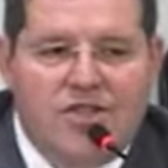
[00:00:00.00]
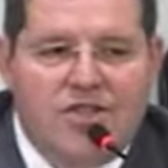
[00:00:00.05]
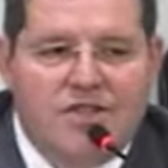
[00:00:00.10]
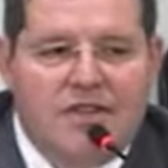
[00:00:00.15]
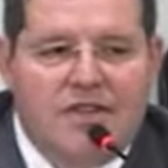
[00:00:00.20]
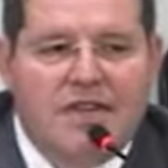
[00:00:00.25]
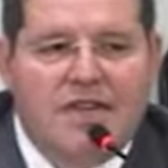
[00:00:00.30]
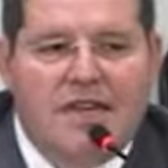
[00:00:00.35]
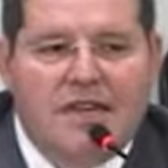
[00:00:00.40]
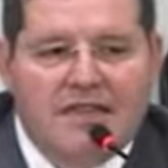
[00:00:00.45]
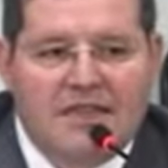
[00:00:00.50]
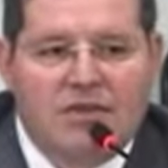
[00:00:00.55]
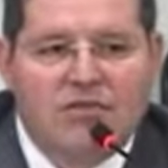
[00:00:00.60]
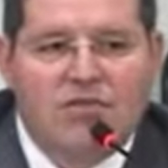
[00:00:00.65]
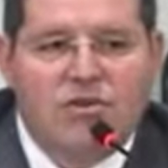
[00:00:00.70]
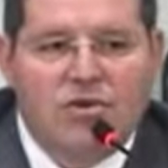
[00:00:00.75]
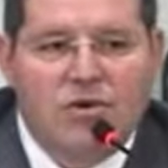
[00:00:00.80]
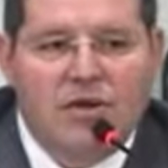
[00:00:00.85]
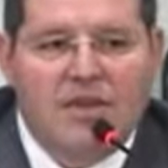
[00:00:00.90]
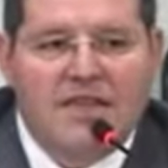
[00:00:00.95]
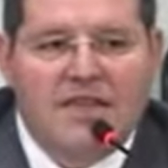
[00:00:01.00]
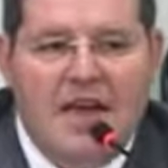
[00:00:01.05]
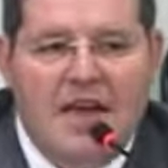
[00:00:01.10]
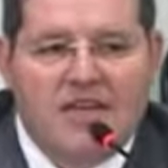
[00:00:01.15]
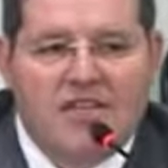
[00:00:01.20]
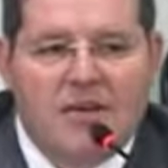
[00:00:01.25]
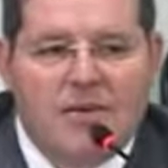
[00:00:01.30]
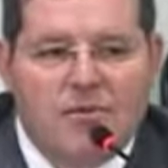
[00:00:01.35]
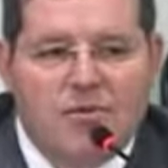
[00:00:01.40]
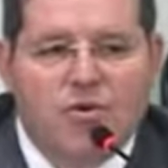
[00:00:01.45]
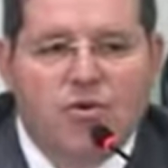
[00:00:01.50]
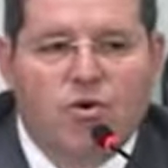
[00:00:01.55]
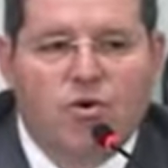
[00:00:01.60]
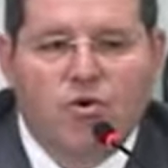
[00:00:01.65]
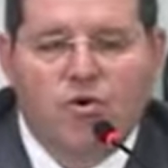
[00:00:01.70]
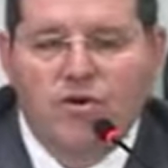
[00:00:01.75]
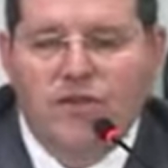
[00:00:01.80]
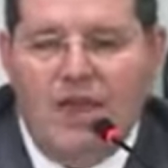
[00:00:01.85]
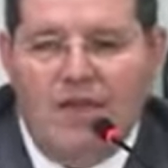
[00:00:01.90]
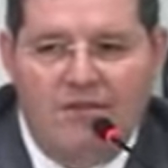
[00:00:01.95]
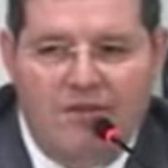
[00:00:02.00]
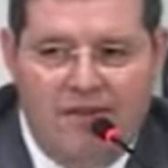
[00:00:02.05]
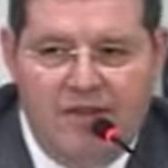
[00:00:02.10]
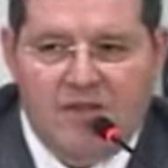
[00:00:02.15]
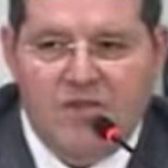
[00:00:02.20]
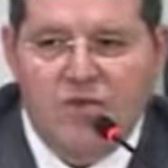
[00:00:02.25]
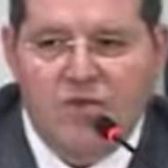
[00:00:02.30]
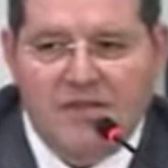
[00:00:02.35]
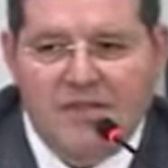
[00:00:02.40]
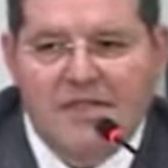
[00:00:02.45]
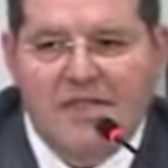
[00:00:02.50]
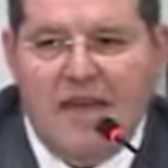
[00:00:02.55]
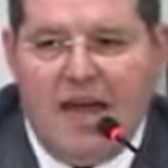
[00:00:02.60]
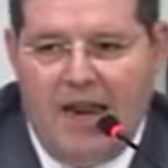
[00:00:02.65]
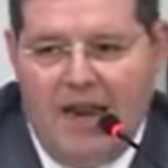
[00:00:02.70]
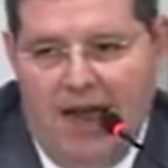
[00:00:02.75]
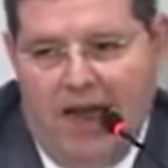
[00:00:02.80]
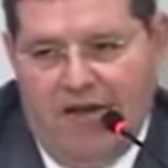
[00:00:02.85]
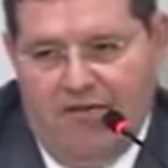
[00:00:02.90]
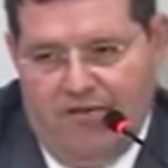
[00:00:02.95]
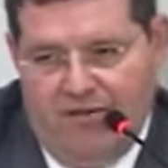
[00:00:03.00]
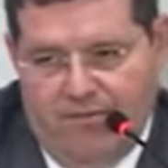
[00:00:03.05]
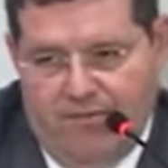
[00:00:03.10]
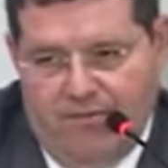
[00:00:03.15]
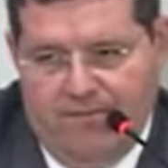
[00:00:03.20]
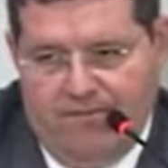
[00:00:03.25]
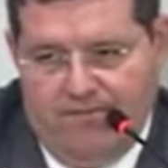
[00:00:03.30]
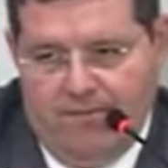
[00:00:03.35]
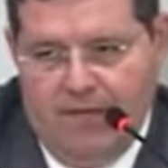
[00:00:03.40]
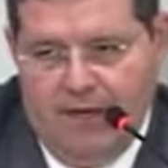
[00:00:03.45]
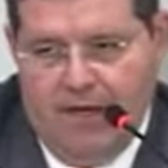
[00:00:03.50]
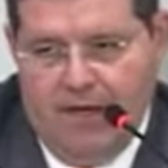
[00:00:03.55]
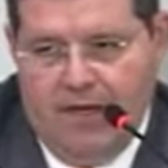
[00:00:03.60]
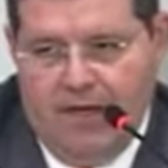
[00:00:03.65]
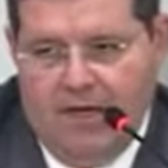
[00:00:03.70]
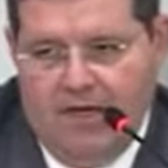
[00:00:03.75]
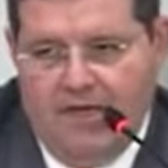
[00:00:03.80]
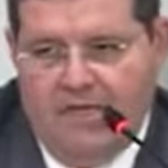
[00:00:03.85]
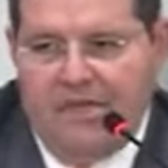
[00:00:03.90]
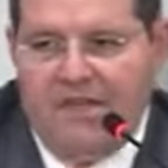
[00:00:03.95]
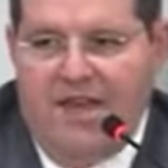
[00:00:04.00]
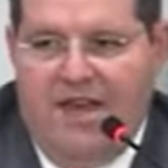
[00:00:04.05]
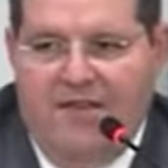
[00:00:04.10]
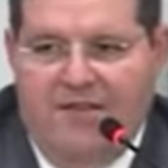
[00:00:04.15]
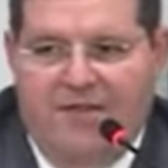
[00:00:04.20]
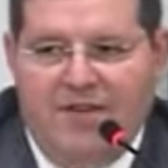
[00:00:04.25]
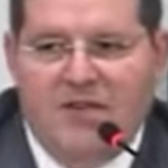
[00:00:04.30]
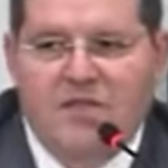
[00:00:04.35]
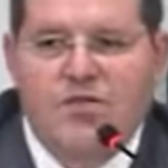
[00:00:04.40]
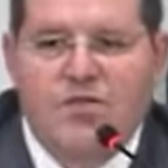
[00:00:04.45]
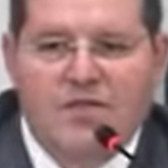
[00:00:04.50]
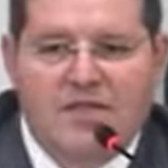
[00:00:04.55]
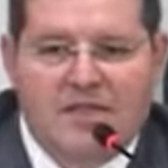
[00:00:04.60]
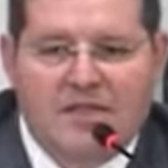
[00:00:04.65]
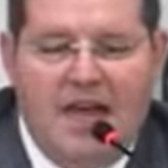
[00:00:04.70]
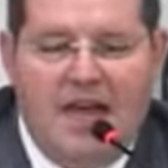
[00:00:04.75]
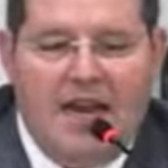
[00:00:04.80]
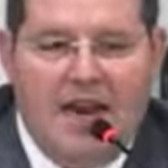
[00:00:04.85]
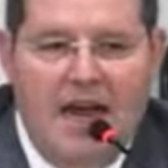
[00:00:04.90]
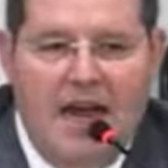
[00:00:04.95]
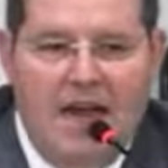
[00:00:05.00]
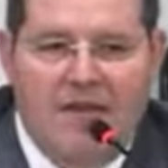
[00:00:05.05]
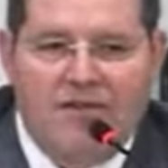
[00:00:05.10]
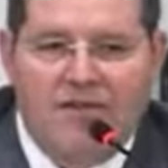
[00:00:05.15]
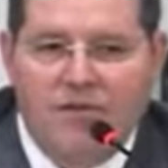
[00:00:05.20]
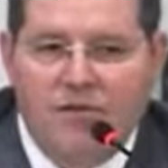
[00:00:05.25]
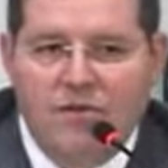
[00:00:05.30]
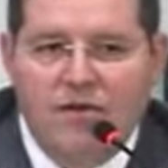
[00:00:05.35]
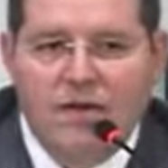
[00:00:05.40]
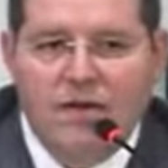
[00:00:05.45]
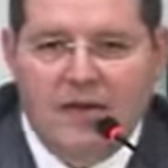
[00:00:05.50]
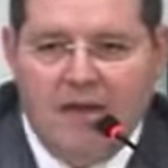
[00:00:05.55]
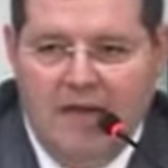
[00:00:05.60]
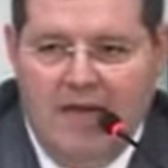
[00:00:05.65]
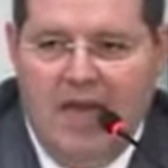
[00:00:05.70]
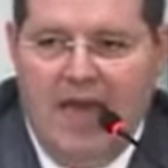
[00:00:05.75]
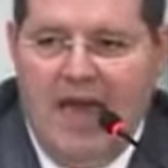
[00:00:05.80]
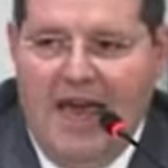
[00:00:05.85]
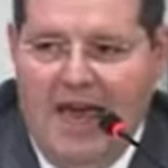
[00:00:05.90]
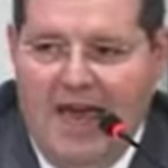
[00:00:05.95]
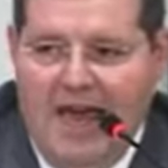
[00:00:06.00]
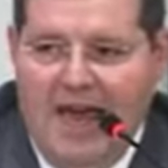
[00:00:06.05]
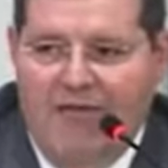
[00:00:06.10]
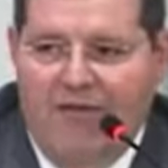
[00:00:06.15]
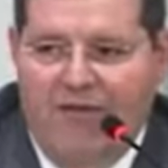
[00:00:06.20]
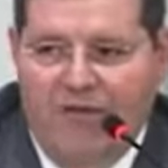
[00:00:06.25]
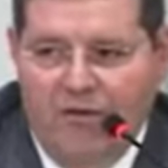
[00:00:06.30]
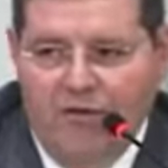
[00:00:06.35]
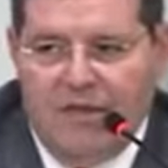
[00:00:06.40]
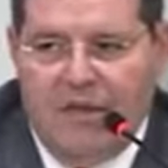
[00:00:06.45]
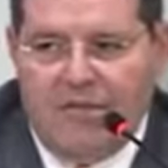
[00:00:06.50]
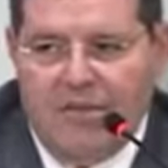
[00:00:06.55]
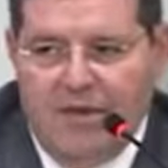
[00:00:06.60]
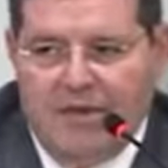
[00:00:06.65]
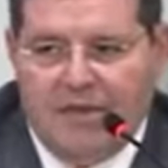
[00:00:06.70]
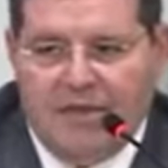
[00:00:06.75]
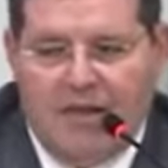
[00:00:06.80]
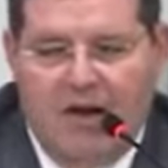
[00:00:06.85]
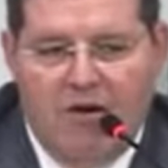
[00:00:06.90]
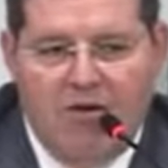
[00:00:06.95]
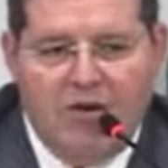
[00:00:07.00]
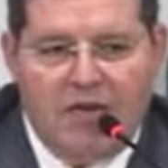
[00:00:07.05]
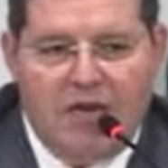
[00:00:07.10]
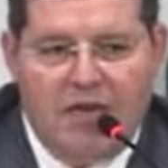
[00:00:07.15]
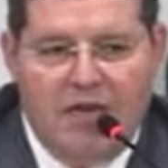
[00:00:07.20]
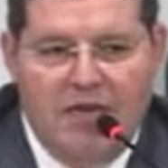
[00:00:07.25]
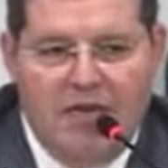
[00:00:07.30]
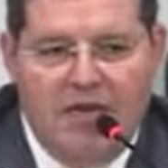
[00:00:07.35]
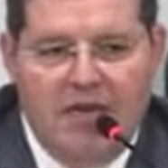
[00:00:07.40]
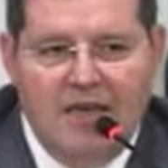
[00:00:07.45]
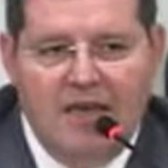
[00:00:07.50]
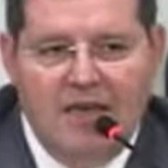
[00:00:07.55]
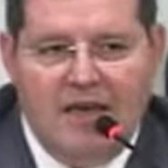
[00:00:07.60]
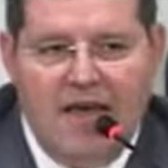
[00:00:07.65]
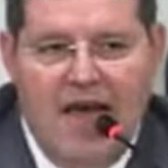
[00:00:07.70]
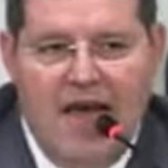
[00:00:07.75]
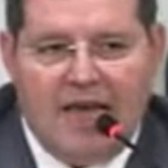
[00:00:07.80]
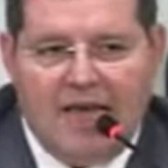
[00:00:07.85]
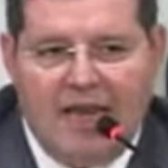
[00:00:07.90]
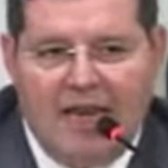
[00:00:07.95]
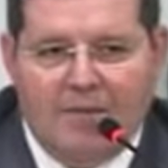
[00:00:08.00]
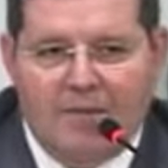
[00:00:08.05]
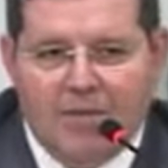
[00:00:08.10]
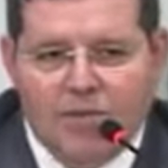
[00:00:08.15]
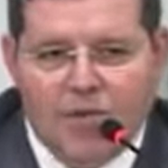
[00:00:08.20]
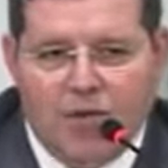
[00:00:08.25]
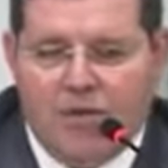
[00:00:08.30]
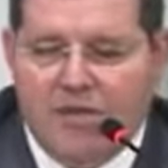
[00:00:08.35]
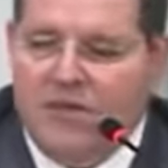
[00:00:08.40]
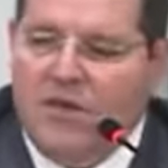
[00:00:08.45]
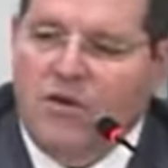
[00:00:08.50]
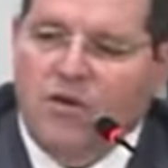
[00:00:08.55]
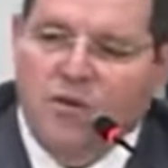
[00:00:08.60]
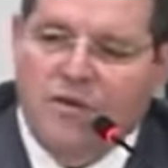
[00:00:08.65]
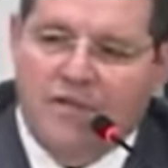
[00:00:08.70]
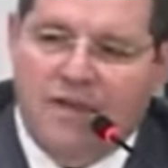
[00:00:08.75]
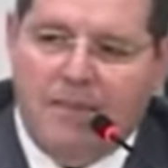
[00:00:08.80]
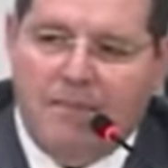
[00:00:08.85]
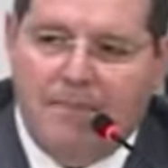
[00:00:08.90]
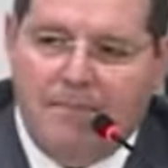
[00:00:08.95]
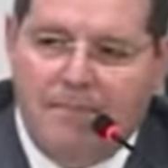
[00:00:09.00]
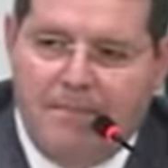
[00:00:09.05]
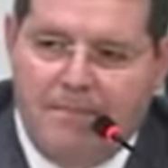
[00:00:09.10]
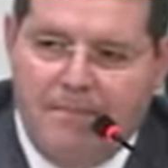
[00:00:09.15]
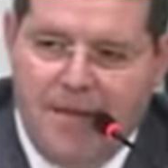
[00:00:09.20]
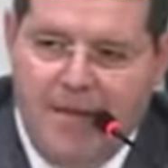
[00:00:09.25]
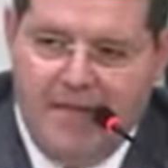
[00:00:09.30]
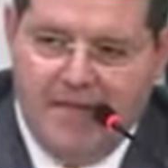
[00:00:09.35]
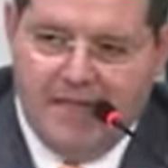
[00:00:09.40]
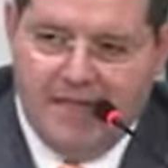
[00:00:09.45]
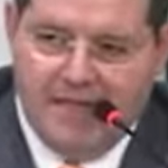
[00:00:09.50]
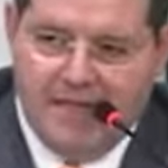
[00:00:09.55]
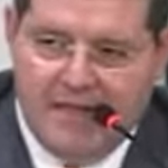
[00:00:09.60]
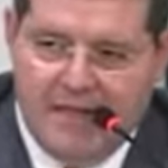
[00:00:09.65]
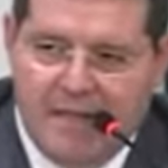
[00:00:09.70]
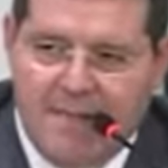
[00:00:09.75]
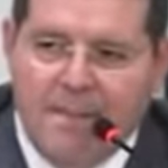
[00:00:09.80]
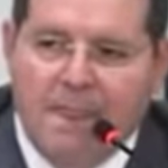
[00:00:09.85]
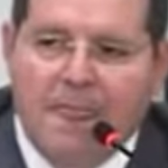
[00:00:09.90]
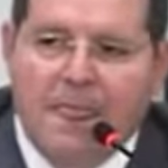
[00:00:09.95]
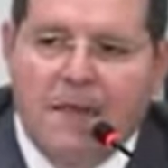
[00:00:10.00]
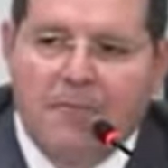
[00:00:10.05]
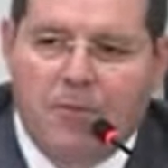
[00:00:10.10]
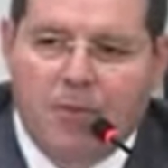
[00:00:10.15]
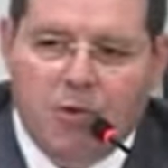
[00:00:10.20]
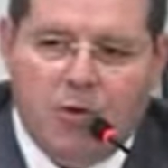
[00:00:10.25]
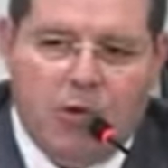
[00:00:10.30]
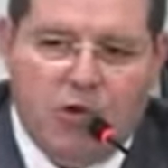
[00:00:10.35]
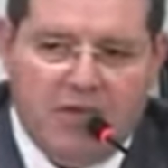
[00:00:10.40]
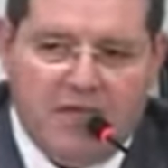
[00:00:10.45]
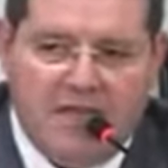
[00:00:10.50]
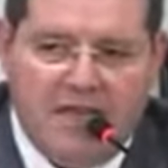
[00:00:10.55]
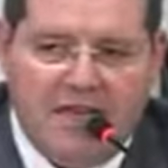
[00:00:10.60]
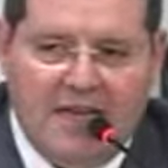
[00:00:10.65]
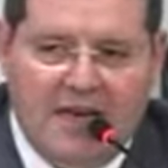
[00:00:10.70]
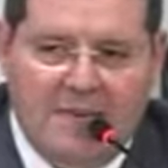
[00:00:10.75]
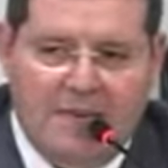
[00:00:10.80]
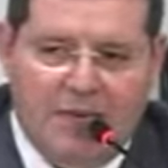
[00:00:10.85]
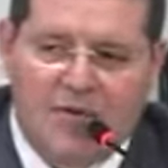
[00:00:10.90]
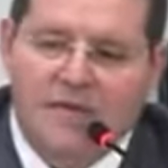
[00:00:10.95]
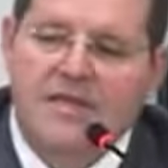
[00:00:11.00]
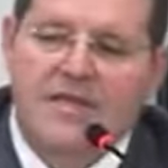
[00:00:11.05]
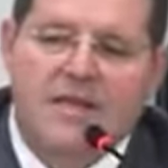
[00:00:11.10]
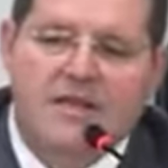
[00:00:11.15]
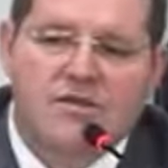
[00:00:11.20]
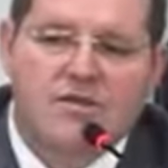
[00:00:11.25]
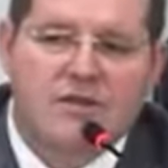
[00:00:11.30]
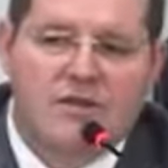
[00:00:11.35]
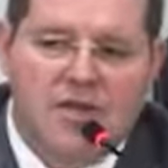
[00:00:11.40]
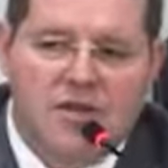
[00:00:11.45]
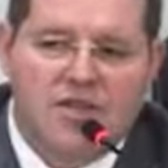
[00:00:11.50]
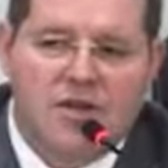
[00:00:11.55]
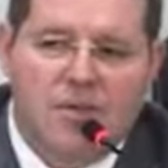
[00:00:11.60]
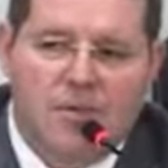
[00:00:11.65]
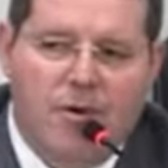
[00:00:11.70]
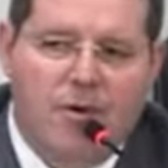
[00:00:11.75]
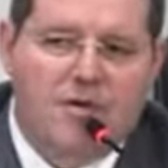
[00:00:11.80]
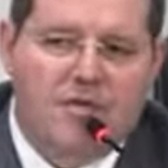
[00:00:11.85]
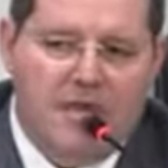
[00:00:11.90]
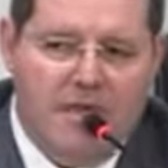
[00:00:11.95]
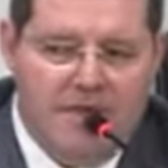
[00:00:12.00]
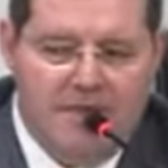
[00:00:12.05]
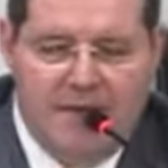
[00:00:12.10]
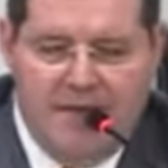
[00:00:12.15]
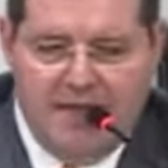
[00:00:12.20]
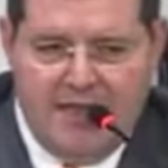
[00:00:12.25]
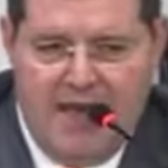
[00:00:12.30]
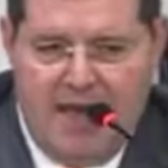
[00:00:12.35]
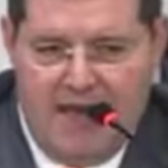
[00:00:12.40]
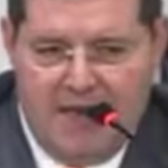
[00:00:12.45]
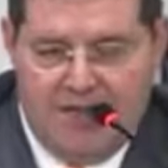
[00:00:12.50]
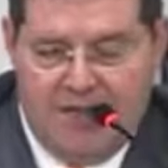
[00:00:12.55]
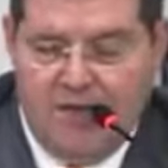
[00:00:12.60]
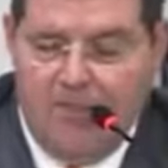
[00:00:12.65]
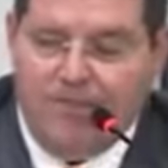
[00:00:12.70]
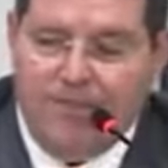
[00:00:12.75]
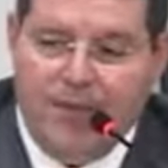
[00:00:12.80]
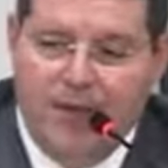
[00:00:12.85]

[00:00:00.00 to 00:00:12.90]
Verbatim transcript: em se tratando de nulidade absoluta, é vício insanável. Se é vício insanável, é fundamental que aquela pessoa que se encontra presa por conta daquele processo seja posta em liberdade.